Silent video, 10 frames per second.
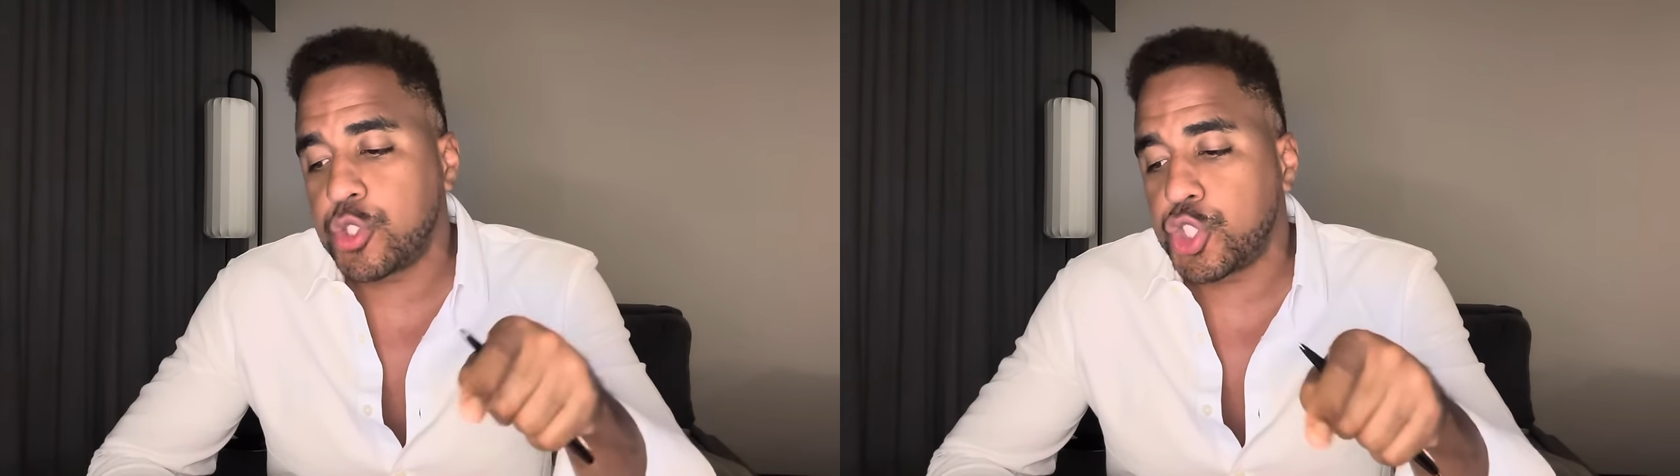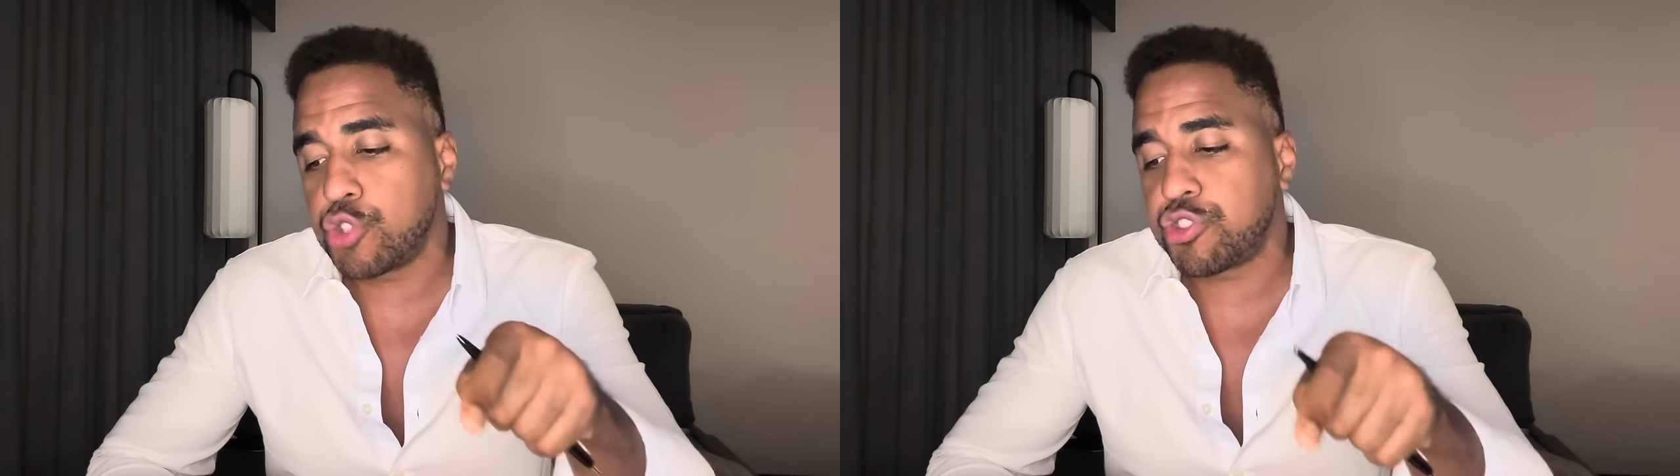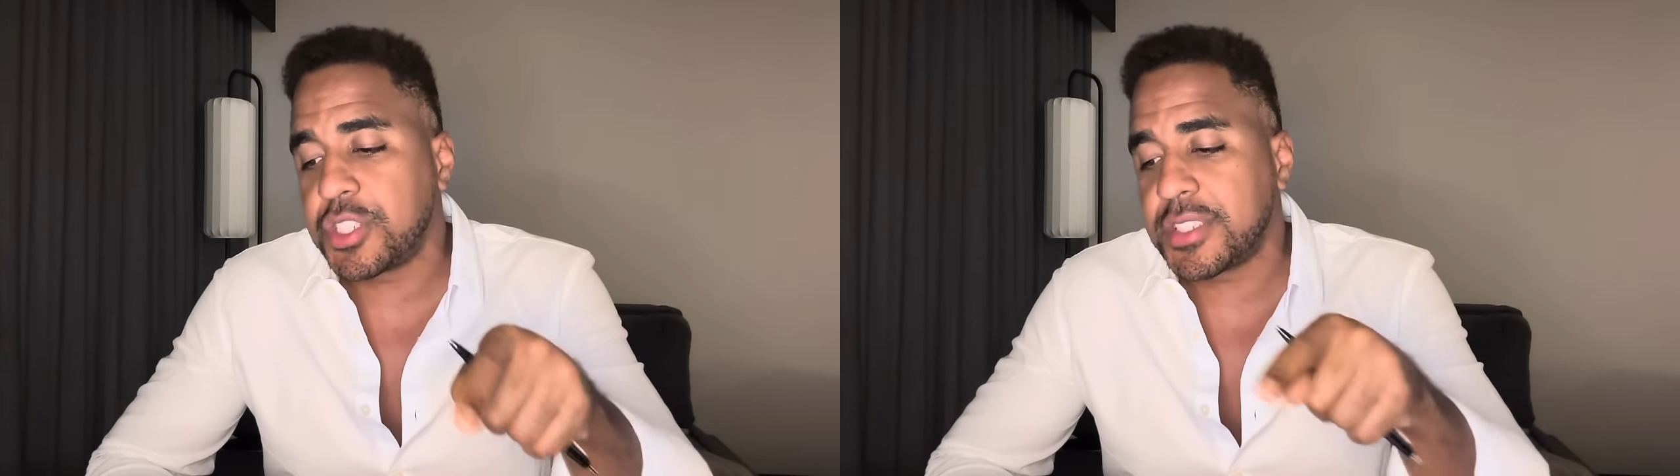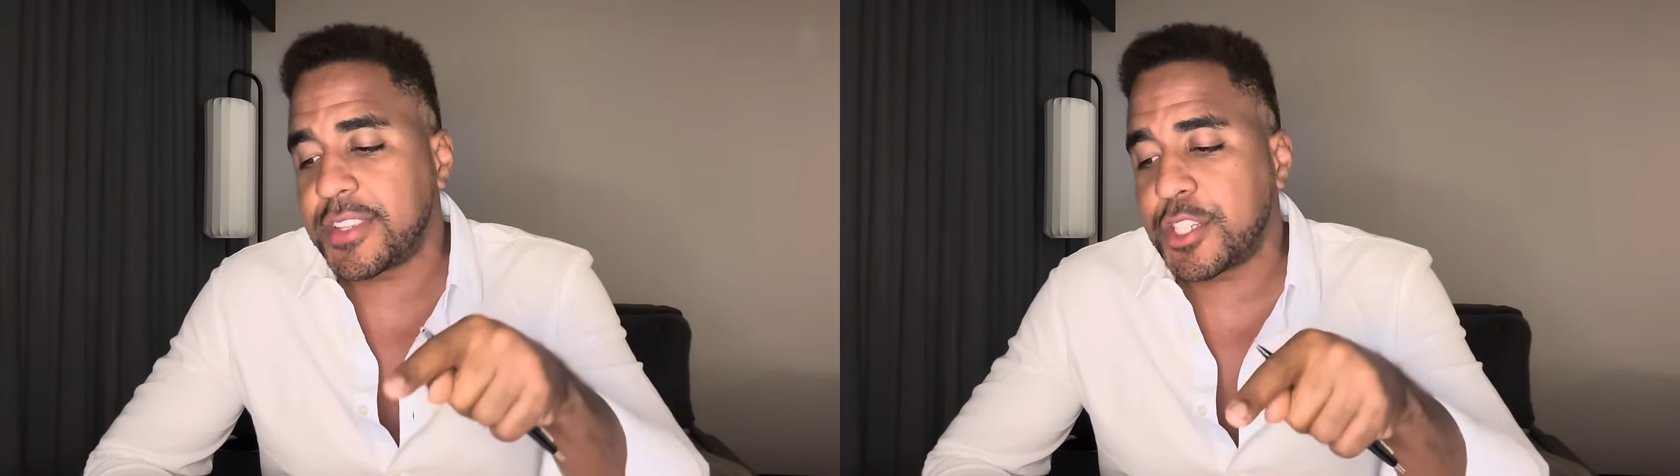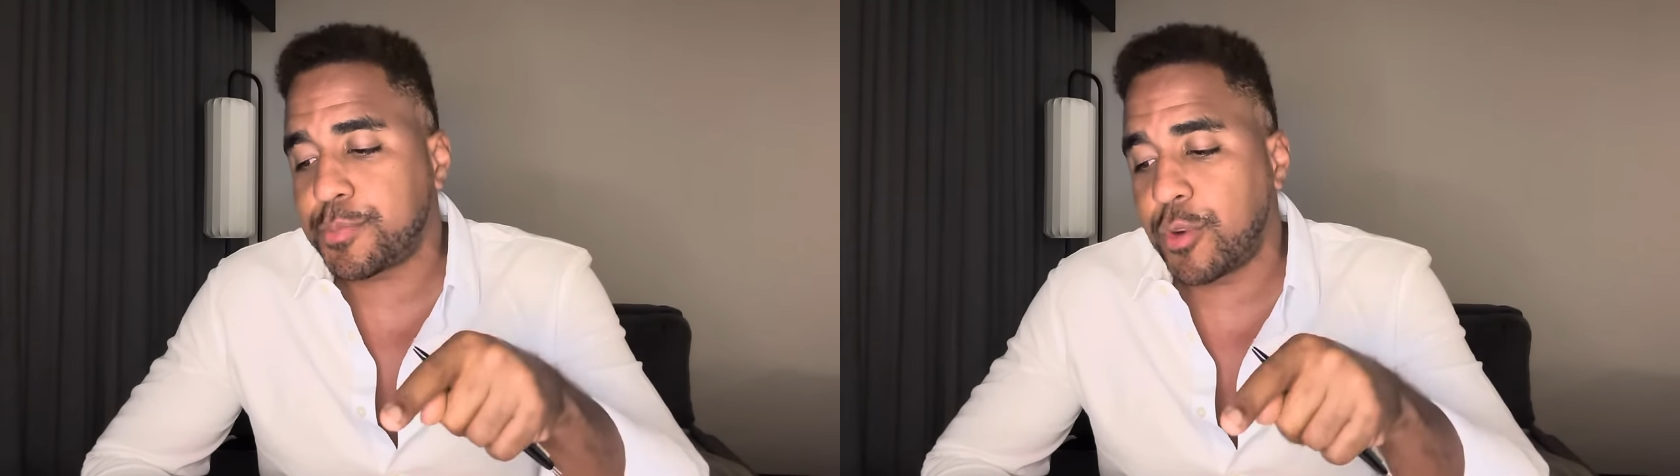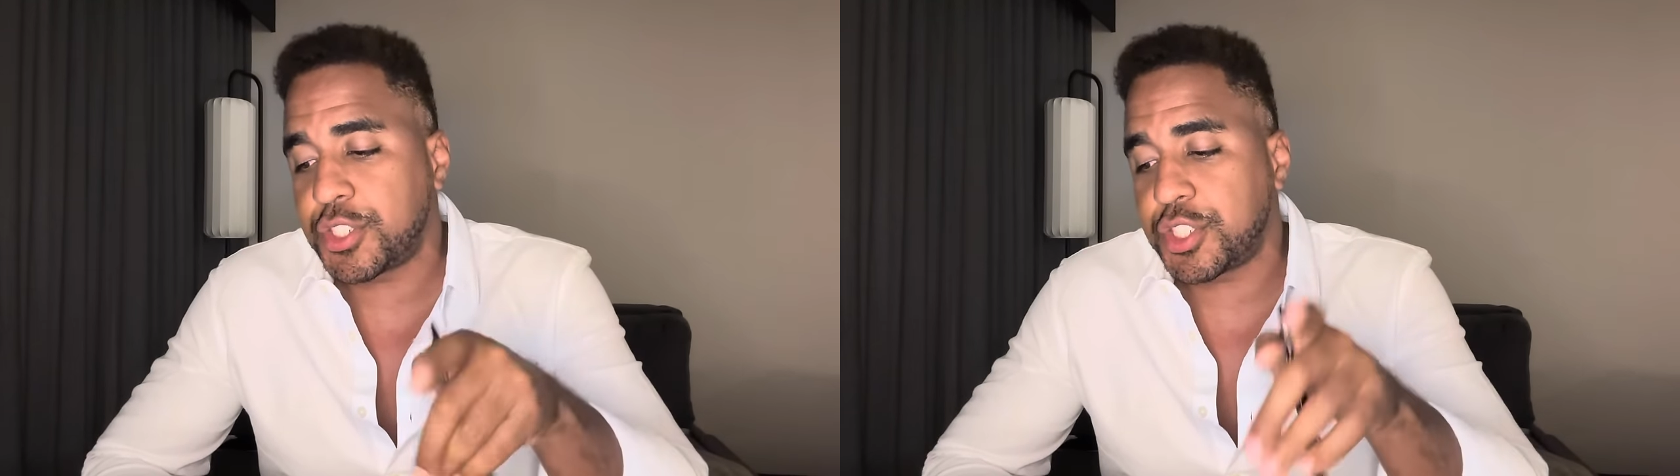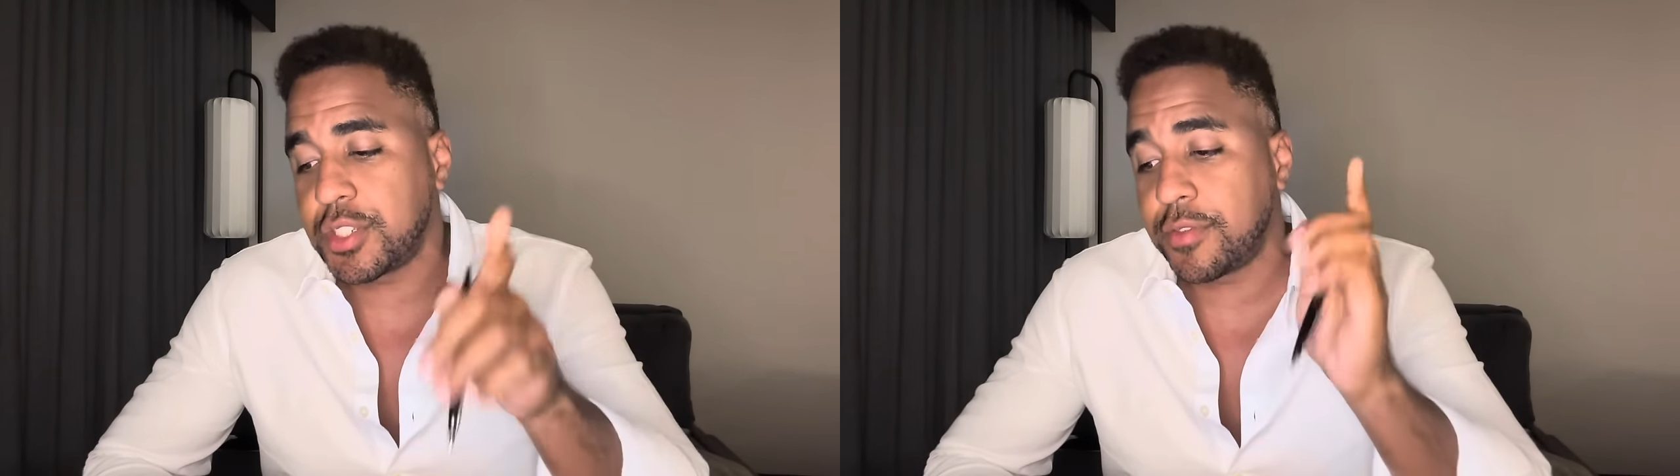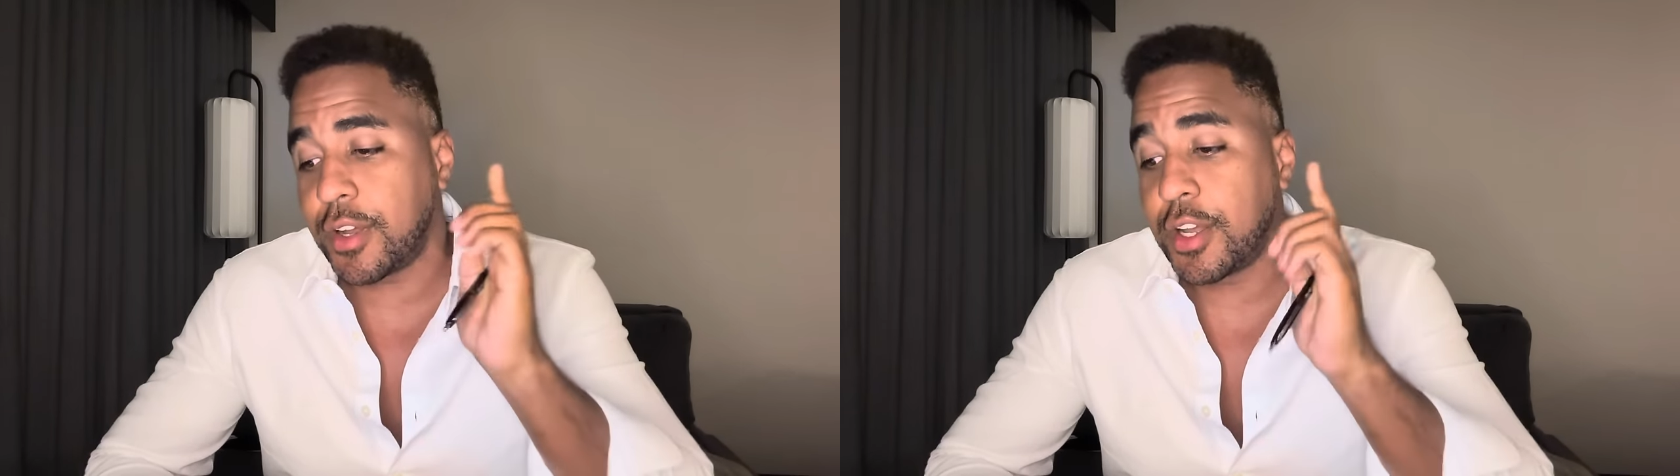de Justiça
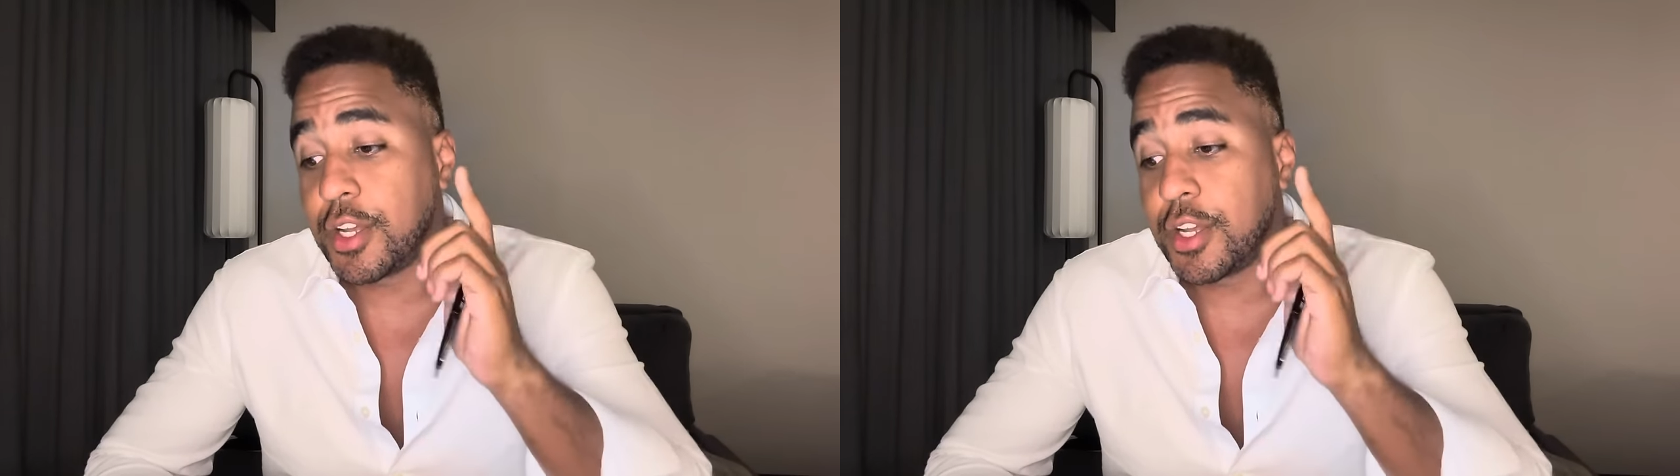Desportiva,